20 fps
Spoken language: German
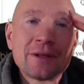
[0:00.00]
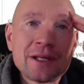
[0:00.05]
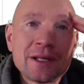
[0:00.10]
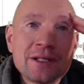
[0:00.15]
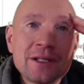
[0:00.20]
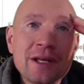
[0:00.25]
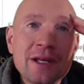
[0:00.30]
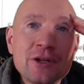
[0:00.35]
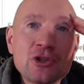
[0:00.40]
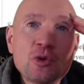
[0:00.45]

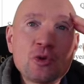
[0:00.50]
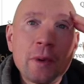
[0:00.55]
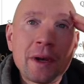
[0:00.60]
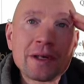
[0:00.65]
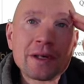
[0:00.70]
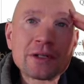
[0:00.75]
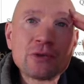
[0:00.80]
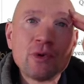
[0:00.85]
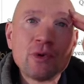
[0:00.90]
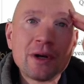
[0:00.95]
ist ja ist
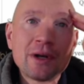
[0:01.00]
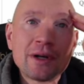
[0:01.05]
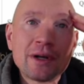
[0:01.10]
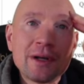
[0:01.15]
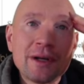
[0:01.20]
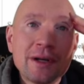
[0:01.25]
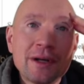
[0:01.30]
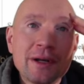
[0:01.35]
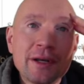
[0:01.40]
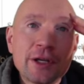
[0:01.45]
übrigens nur
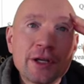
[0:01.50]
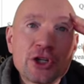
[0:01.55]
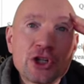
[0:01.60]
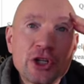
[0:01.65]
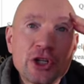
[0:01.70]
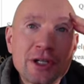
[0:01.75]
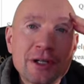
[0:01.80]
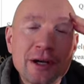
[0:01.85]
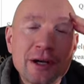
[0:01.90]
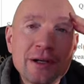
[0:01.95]
äh,
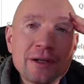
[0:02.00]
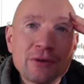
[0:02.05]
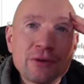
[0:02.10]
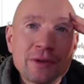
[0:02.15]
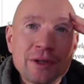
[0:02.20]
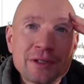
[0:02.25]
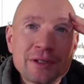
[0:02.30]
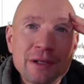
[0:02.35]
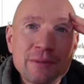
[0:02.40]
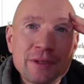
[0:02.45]
China
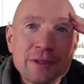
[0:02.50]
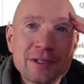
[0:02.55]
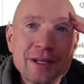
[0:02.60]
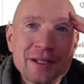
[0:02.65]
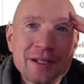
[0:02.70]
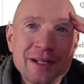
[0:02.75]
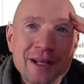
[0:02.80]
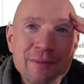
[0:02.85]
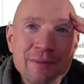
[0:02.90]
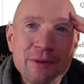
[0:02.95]
und deshalb ist
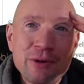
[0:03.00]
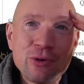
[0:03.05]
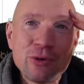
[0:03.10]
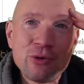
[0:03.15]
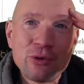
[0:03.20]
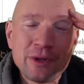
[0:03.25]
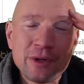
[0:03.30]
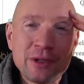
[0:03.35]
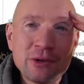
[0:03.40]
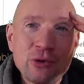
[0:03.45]
Tesla immer noch
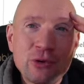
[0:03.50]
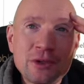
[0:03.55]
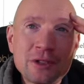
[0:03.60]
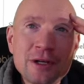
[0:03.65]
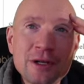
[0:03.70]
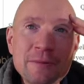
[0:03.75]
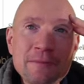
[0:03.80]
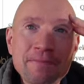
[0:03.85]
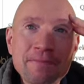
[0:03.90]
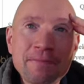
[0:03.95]
unten
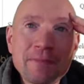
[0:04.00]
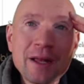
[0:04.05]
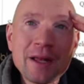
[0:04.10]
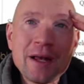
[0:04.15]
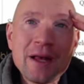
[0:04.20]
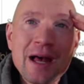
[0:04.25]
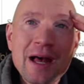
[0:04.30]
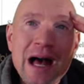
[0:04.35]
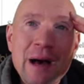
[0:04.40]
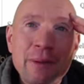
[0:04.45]
drunter.
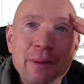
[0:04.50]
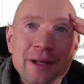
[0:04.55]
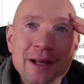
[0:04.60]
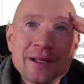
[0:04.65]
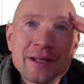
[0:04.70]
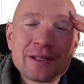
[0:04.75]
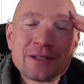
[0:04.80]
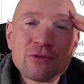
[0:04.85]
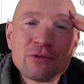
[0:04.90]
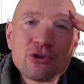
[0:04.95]
Aber da
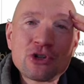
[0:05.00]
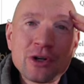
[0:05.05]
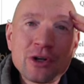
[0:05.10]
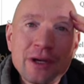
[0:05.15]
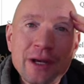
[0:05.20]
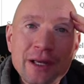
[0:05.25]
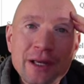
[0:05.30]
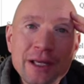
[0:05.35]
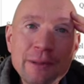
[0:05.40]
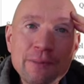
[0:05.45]
ist so
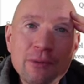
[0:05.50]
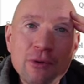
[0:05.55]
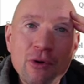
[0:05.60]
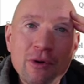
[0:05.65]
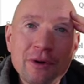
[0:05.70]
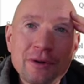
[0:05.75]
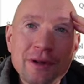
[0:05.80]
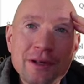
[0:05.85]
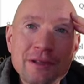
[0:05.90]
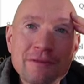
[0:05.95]
stark
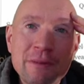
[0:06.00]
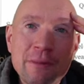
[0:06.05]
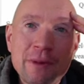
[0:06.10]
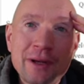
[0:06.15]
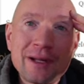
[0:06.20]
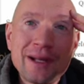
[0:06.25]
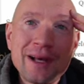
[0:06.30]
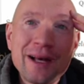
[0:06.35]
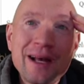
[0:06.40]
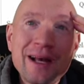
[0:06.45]
eingebrochen, dass wenn
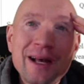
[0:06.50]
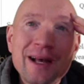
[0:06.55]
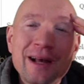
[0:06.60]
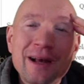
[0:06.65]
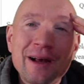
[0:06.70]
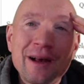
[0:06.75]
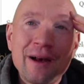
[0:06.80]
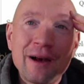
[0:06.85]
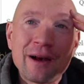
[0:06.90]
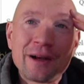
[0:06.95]
man
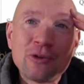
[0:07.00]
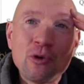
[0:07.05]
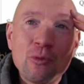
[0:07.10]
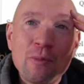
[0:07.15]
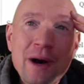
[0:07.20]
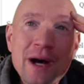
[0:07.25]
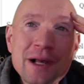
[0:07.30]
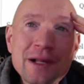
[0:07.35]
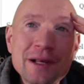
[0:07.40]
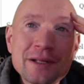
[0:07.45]
äh,
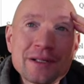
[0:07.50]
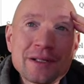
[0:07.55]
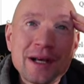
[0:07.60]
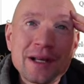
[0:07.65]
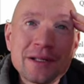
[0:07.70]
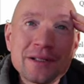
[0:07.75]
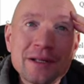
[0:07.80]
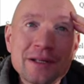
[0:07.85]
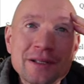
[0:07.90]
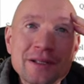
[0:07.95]
global das
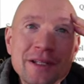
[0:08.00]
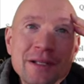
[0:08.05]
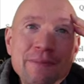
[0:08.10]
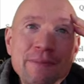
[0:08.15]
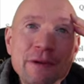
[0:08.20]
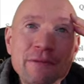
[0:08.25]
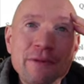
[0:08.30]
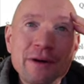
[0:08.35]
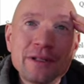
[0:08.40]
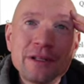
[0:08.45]
Ganze sieht,
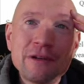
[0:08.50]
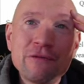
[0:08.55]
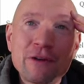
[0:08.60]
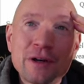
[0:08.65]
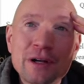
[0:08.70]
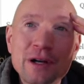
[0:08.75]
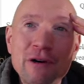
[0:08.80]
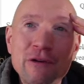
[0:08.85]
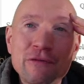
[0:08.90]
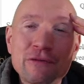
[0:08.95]
BYD
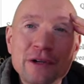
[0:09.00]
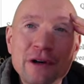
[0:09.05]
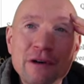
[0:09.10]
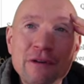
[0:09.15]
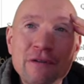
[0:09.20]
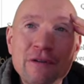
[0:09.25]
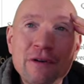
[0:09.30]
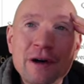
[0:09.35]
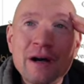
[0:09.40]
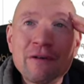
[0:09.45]
verkauft ja
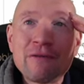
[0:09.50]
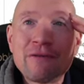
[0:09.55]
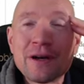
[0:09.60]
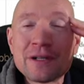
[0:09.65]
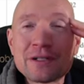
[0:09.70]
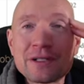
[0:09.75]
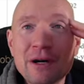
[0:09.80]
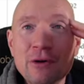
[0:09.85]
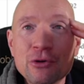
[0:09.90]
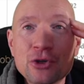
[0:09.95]

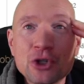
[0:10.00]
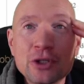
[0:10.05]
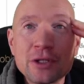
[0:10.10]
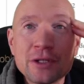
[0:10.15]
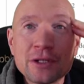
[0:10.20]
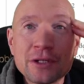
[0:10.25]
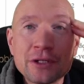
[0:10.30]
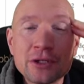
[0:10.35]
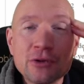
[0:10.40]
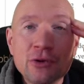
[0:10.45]
fast
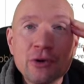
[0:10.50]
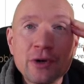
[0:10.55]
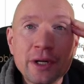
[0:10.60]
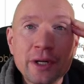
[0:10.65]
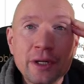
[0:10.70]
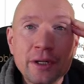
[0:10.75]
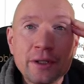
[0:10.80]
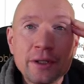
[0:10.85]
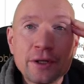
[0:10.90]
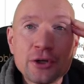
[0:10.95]
ausschließlich noch
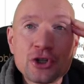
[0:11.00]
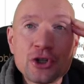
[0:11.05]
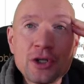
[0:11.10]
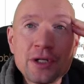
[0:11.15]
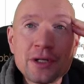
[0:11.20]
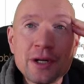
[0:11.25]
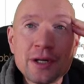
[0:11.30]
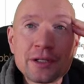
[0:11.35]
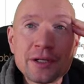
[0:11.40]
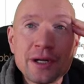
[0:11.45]
in
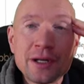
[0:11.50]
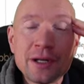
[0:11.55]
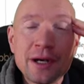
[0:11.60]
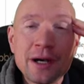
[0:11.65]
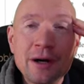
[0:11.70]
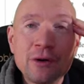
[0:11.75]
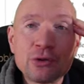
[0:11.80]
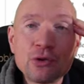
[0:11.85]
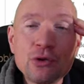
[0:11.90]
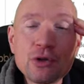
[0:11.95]
China seine
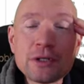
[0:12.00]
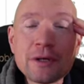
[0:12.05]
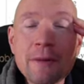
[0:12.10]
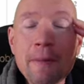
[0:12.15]
Autos,